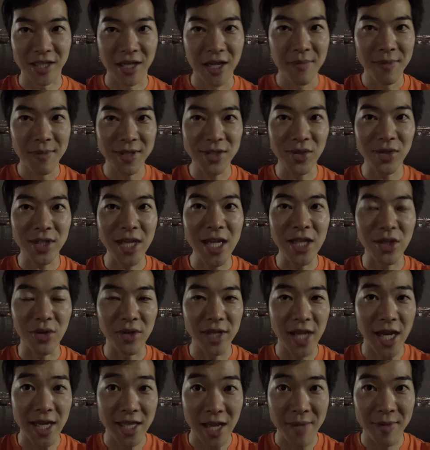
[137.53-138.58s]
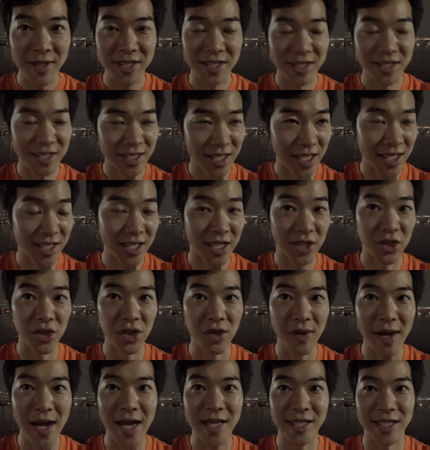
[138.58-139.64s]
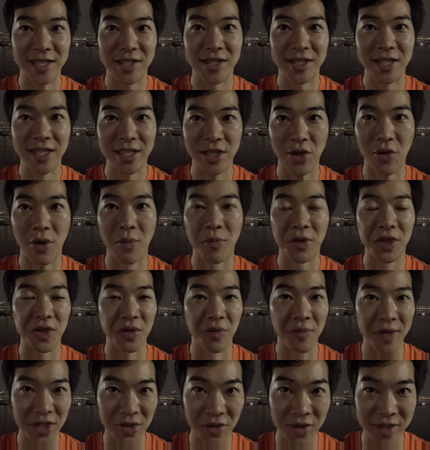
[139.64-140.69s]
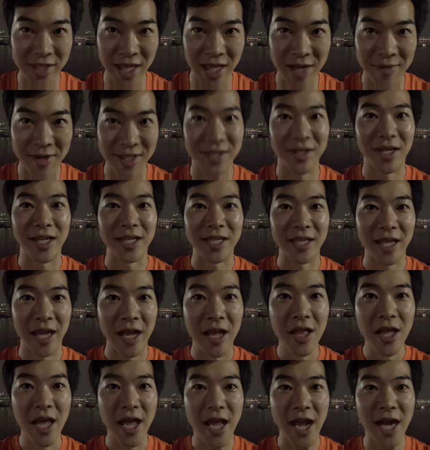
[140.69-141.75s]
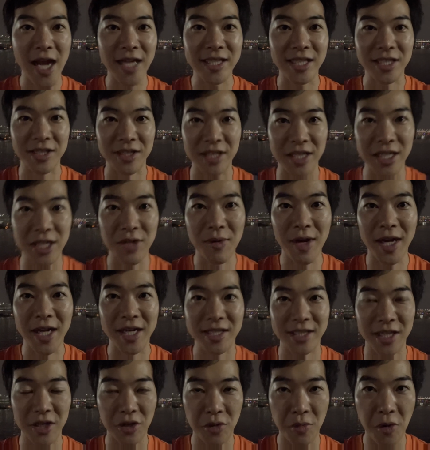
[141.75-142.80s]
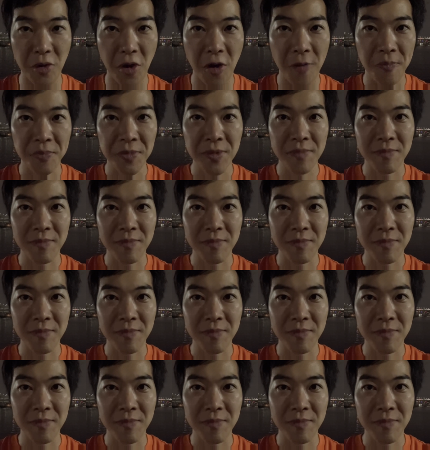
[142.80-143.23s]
まあ、そのテントに大体まず政治家というのは挨拶に、今日はおめでおめでとうございますとか言って、えー、挨拶に行くわけですけども、